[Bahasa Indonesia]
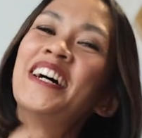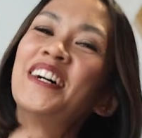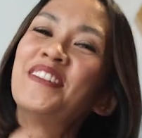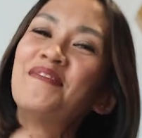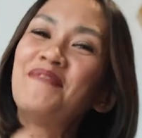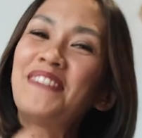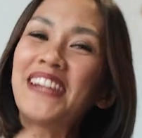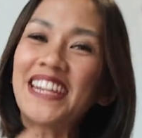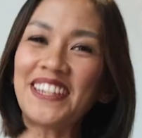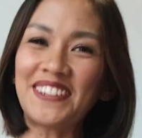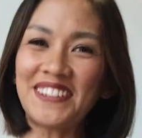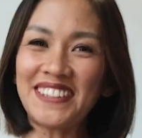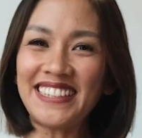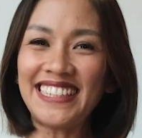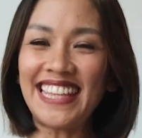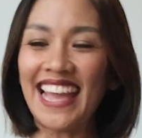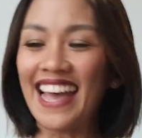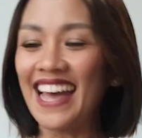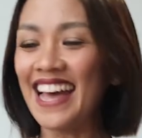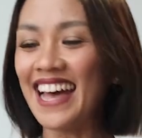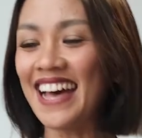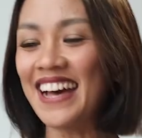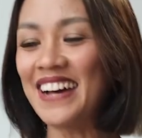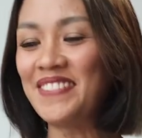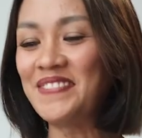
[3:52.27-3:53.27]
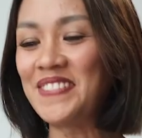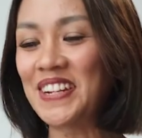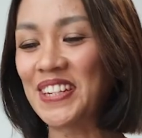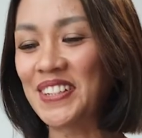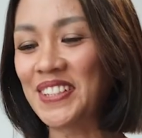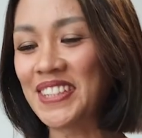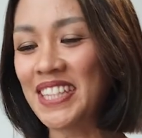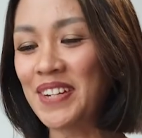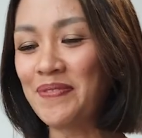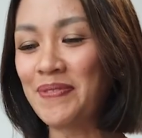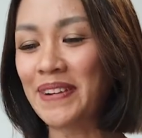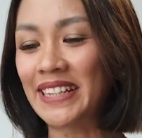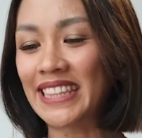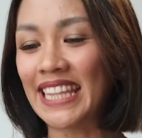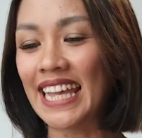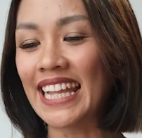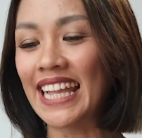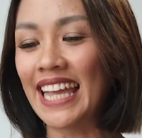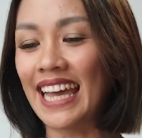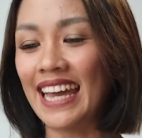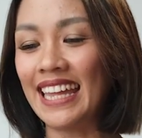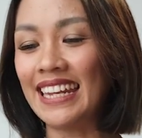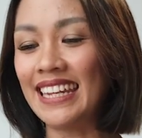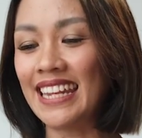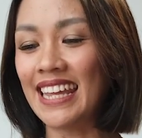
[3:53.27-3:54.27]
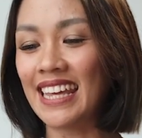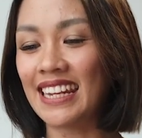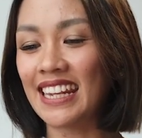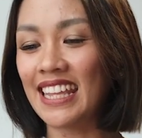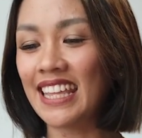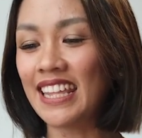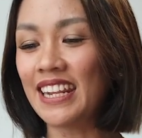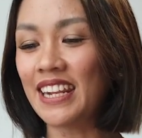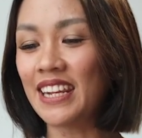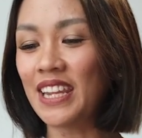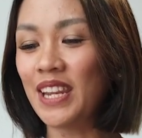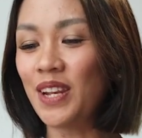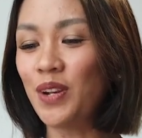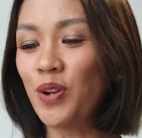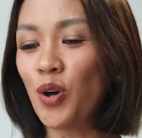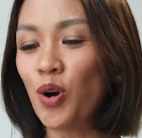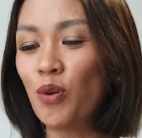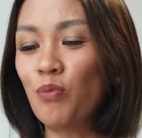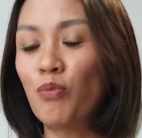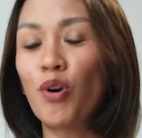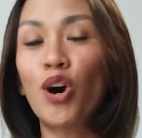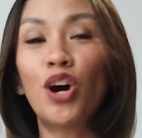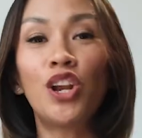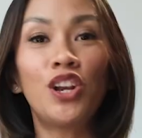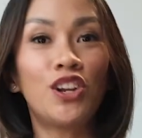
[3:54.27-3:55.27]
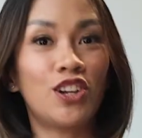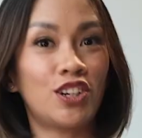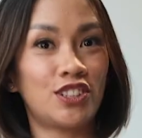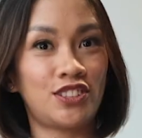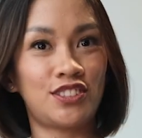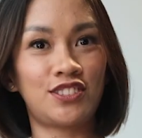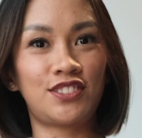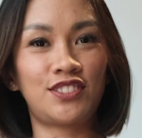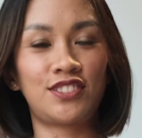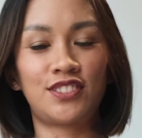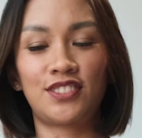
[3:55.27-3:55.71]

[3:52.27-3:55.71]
Berikutnya, berikutnya pertanyaan dari Rido Bonos.